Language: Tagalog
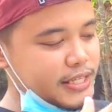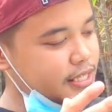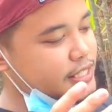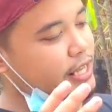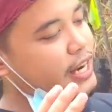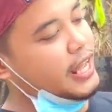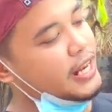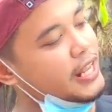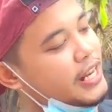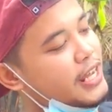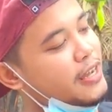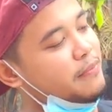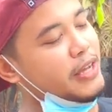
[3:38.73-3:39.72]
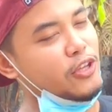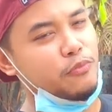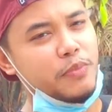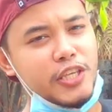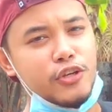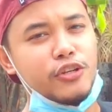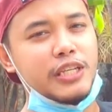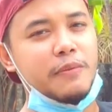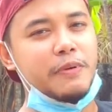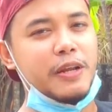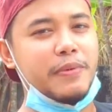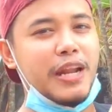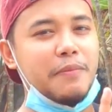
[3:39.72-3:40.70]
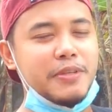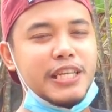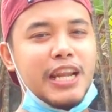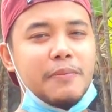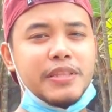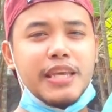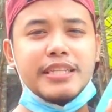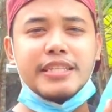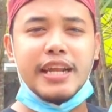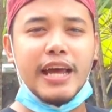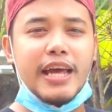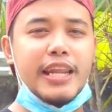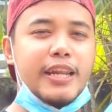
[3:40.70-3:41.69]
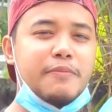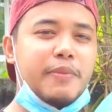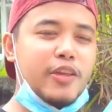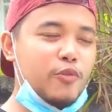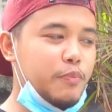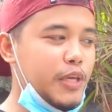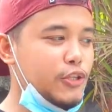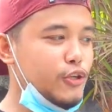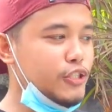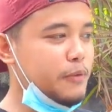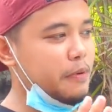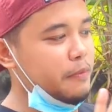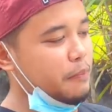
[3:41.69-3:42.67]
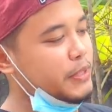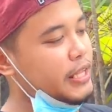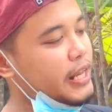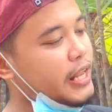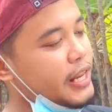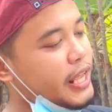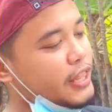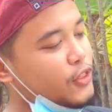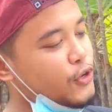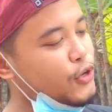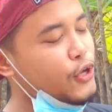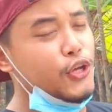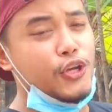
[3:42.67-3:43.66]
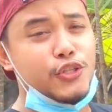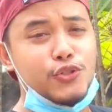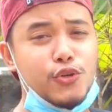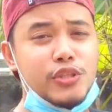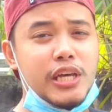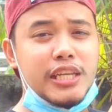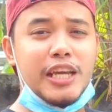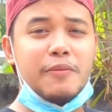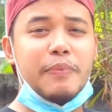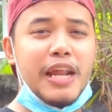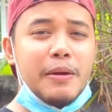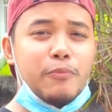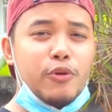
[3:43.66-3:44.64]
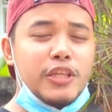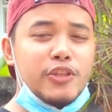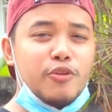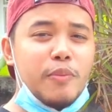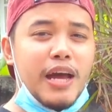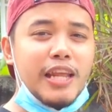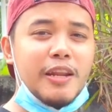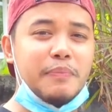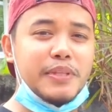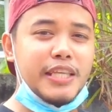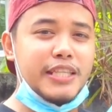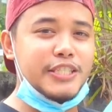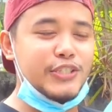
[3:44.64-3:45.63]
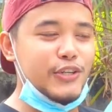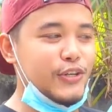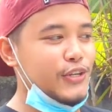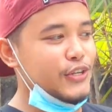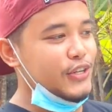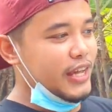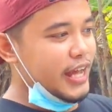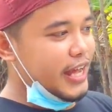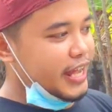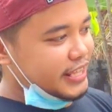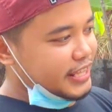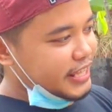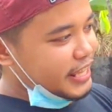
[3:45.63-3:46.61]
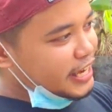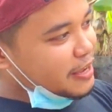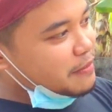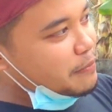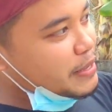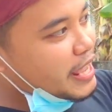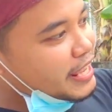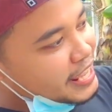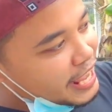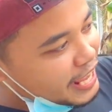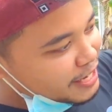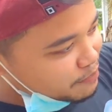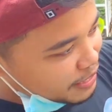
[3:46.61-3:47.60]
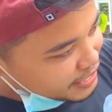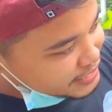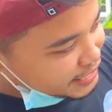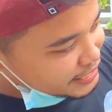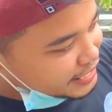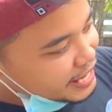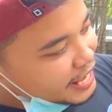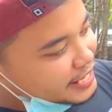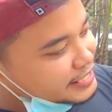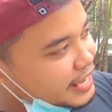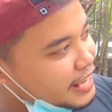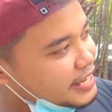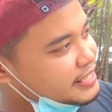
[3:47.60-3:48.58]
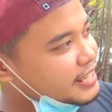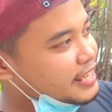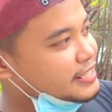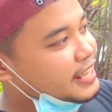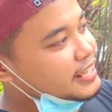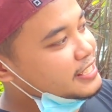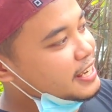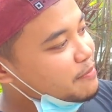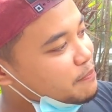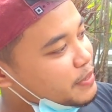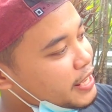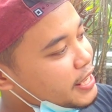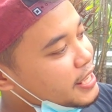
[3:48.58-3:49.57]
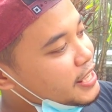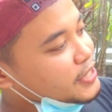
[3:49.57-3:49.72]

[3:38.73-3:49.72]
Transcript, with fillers: nga si Sir Allen ng Bayo Pigeon. Syempre maraming salamat kay Sir Allen ng Bayo Pigeon sa pagpapadala nito. So dagdag para parapol dito mga kalapatids no. At ayan nga mamaya i-unbox natin lahat yan isa-isa syempre.